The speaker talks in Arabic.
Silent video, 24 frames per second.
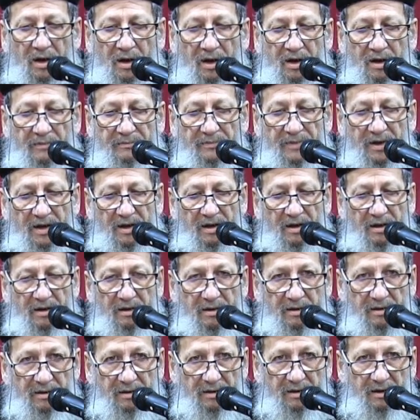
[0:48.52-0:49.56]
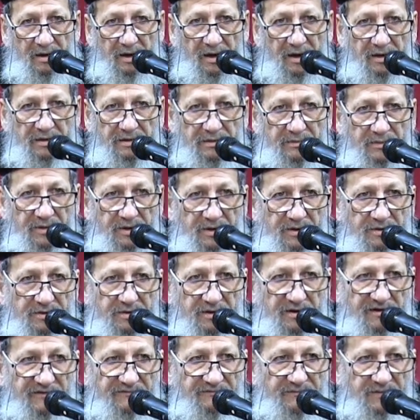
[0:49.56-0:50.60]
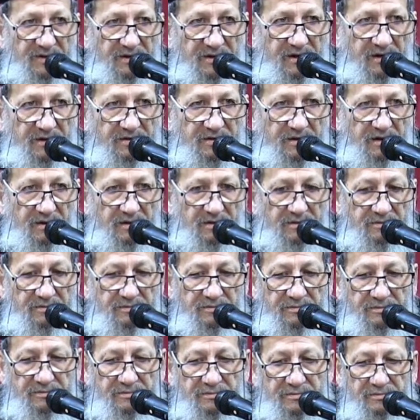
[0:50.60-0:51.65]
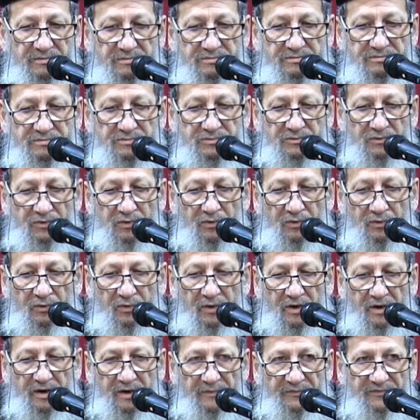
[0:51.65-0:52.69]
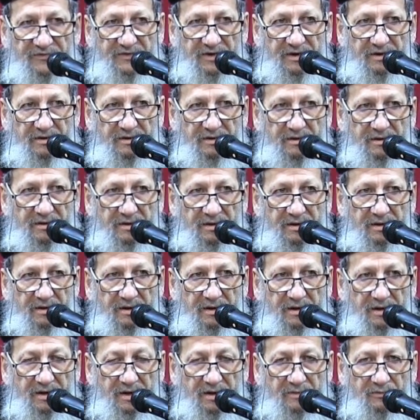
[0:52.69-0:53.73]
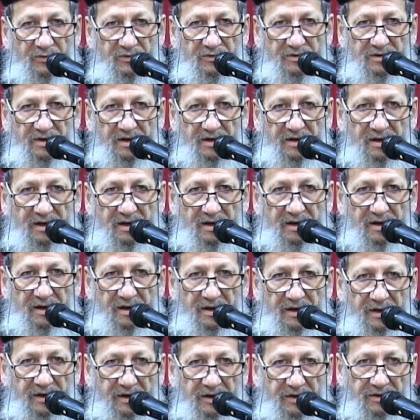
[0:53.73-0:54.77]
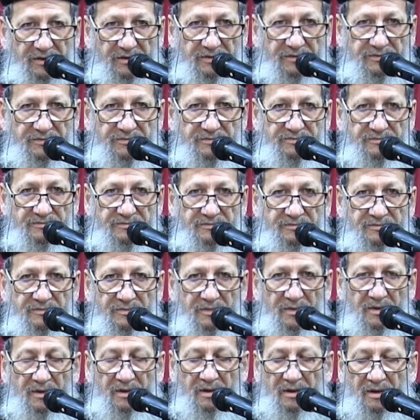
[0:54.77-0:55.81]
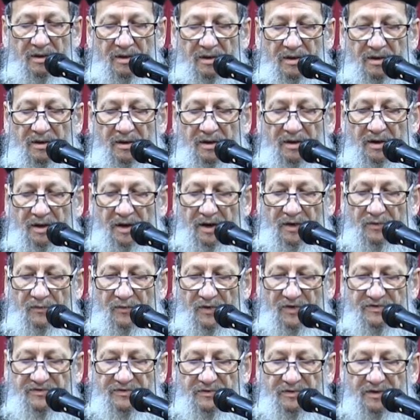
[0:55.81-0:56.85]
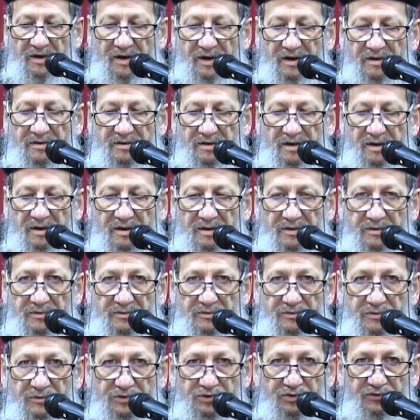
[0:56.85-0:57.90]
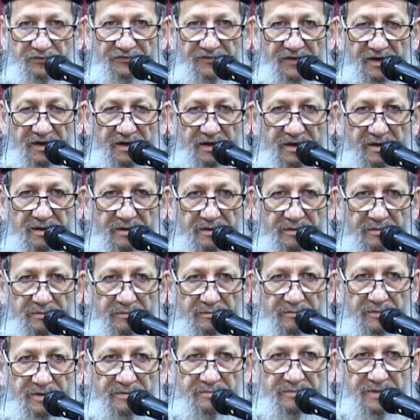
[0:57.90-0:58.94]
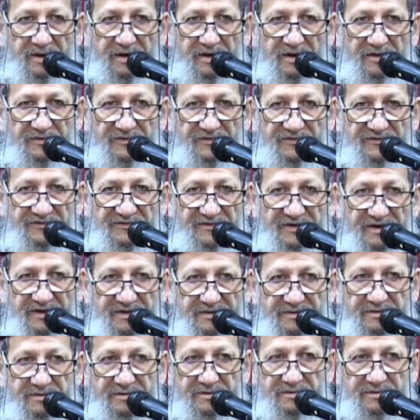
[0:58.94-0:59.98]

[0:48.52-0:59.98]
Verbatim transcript: أربعة عدم الاعتراف بالخطأ وخمسة المتكأ الأخير هنواصل النهاردة نشوف ايه من بنات الزاد